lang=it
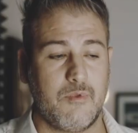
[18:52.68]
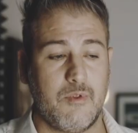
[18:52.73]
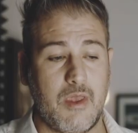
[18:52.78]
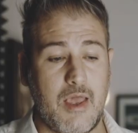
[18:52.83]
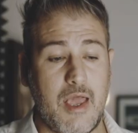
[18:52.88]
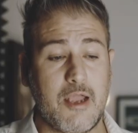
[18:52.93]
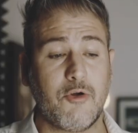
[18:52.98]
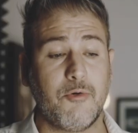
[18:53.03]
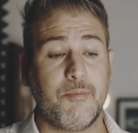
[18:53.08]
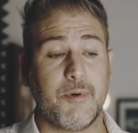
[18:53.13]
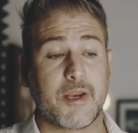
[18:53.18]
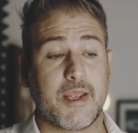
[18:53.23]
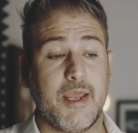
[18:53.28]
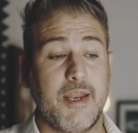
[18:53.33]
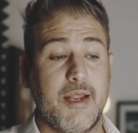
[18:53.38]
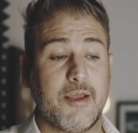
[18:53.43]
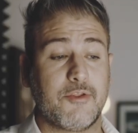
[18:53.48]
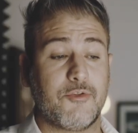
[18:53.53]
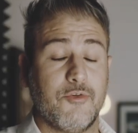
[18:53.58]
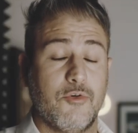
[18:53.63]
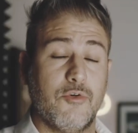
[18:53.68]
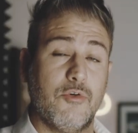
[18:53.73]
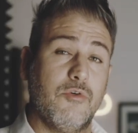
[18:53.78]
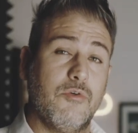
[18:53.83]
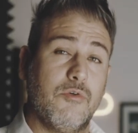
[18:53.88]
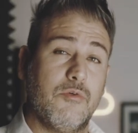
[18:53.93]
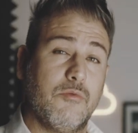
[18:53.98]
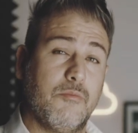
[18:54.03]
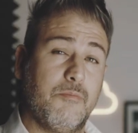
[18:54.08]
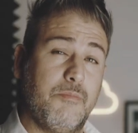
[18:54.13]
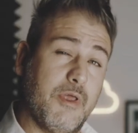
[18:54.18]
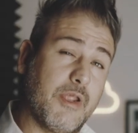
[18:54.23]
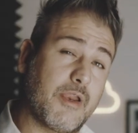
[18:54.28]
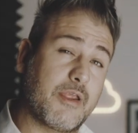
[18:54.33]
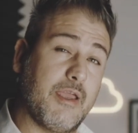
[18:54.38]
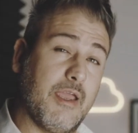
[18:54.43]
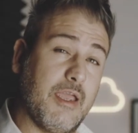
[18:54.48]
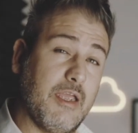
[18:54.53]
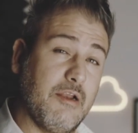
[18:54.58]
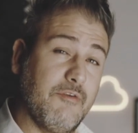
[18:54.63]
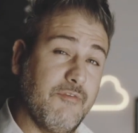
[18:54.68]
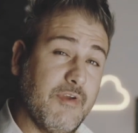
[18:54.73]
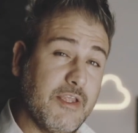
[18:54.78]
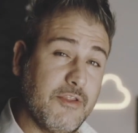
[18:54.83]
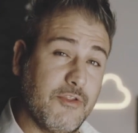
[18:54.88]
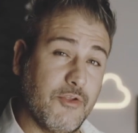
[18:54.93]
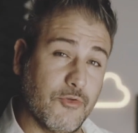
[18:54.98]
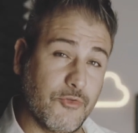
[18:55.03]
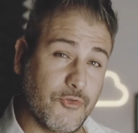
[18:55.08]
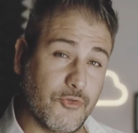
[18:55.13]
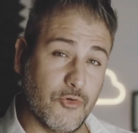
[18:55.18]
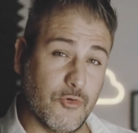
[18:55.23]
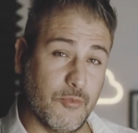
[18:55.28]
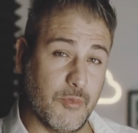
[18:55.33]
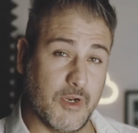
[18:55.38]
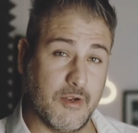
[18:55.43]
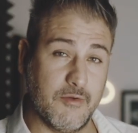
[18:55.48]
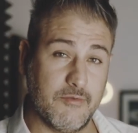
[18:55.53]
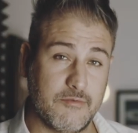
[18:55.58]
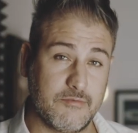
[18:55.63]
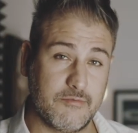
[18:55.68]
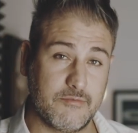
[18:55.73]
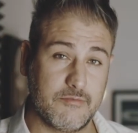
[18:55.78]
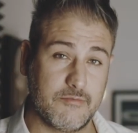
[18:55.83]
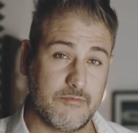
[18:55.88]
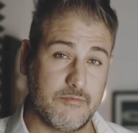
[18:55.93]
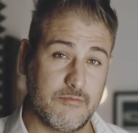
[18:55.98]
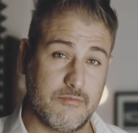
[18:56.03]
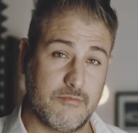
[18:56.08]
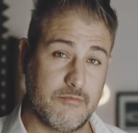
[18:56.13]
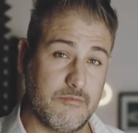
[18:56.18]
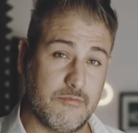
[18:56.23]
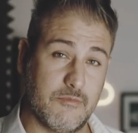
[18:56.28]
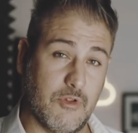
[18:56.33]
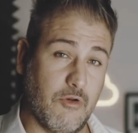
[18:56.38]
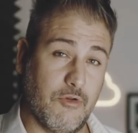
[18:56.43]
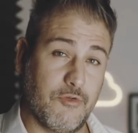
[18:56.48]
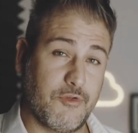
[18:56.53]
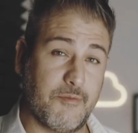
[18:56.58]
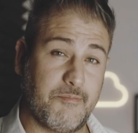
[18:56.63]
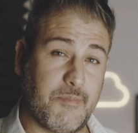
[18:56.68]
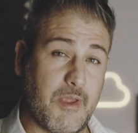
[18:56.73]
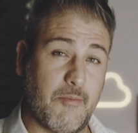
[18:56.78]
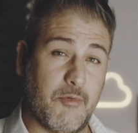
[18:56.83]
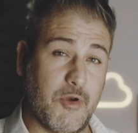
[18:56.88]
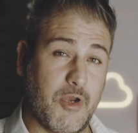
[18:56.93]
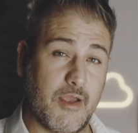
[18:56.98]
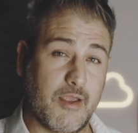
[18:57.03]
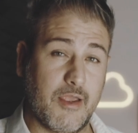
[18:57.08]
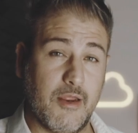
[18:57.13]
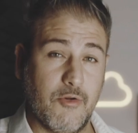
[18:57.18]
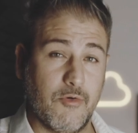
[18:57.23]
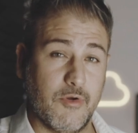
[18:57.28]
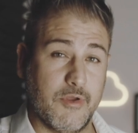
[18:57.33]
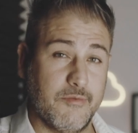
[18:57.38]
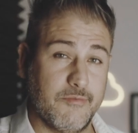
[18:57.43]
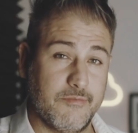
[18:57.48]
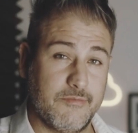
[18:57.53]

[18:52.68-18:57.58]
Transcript: Ecco perché è nato perché il 20 ottobre. Non lo sappiamo neanche noi.